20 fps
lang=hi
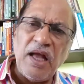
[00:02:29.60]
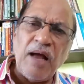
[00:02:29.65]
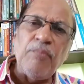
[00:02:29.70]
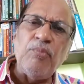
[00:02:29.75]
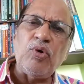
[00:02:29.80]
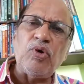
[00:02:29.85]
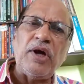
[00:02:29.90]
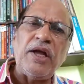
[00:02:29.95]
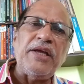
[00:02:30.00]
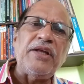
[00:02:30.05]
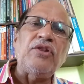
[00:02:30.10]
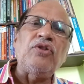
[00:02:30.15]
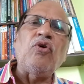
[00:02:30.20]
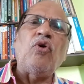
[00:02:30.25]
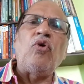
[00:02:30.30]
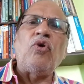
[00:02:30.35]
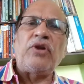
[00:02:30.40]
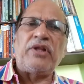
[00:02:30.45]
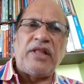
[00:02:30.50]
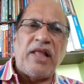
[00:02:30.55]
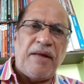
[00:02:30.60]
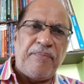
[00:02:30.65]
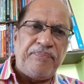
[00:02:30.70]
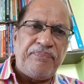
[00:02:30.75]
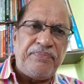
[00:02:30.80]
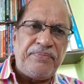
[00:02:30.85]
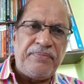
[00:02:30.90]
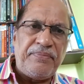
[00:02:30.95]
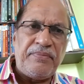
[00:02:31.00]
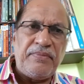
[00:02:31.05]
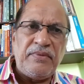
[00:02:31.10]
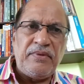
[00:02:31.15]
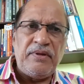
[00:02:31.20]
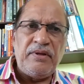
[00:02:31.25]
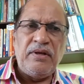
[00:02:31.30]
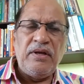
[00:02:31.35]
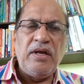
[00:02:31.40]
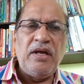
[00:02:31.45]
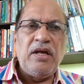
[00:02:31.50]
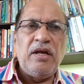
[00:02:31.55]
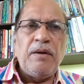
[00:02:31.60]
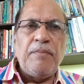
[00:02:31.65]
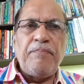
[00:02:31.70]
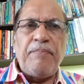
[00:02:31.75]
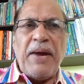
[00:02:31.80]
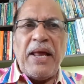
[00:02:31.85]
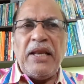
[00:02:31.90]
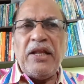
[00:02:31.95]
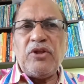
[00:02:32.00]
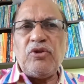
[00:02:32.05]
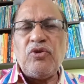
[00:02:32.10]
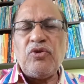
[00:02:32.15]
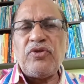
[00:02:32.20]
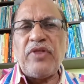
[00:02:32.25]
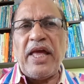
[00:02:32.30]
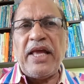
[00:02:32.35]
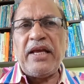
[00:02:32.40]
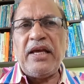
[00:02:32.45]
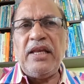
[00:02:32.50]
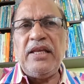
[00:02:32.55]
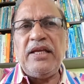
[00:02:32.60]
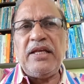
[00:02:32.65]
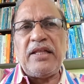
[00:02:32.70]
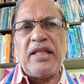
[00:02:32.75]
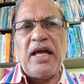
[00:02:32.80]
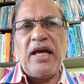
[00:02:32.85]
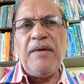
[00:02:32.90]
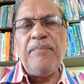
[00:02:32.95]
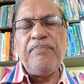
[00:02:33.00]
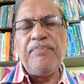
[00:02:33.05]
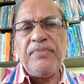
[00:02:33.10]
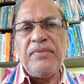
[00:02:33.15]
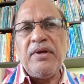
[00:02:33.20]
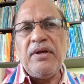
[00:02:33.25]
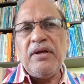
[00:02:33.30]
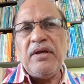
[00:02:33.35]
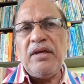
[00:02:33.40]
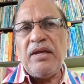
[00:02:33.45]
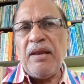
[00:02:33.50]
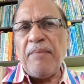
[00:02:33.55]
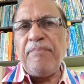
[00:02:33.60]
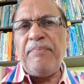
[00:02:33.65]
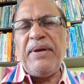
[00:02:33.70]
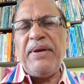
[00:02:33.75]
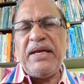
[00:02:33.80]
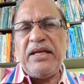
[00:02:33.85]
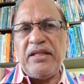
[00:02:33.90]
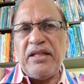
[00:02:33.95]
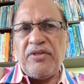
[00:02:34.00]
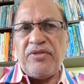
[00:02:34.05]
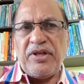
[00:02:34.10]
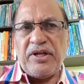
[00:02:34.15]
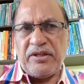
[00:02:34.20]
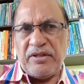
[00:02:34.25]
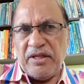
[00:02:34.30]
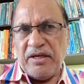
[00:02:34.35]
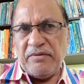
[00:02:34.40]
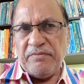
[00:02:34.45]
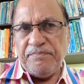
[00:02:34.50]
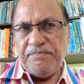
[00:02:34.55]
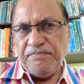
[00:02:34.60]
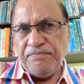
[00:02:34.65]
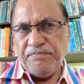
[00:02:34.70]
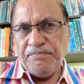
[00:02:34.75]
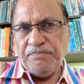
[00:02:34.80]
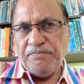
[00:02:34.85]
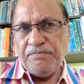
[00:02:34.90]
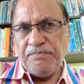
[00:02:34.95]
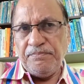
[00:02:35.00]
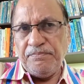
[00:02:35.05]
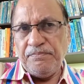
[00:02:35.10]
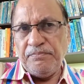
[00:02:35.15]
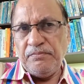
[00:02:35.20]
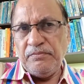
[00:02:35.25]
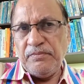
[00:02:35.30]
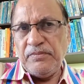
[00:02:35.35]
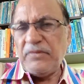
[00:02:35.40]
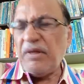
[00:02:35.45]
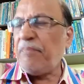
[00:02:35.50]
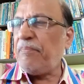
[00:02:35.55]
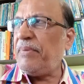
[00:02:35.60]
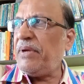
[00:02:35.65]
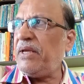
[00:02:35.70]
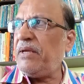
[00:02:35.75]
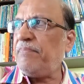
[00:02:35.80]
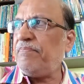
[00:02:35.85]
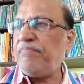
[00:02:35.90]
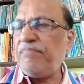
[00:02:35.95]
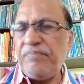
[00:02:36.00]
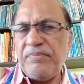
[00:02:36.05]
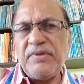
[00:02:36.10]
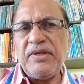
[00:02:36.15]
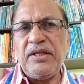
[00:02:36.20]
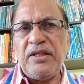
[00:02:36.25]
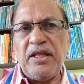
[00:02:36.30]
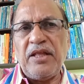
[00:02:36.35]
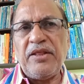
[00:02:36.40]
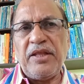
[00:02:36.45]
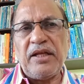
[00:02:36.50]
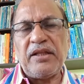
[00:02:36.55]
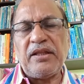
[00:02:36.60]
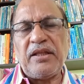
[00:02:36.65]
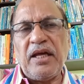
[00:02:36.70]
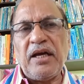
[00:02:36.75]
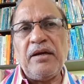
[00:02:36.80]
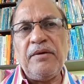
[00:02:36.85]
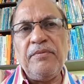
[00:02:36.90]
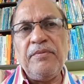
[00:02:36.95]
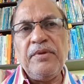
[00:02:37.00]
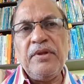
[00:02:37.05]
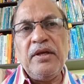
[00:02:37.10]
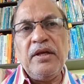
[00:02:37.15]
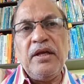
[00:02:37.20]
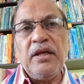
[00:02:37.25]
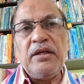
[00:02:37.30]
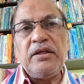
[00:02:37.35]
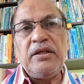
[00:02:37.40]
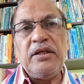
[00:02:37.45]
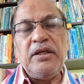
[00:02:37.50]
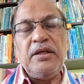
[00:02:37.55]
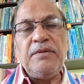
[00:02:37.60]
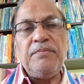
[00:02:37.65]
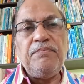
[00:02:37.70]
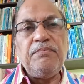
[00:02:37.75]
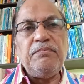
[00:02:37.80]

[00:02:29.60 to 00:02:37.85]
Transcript: हम लोग का एक दौर था पहले तो साइकिल ये था नब्बे के दशक तक नब्बे के दशक तक कि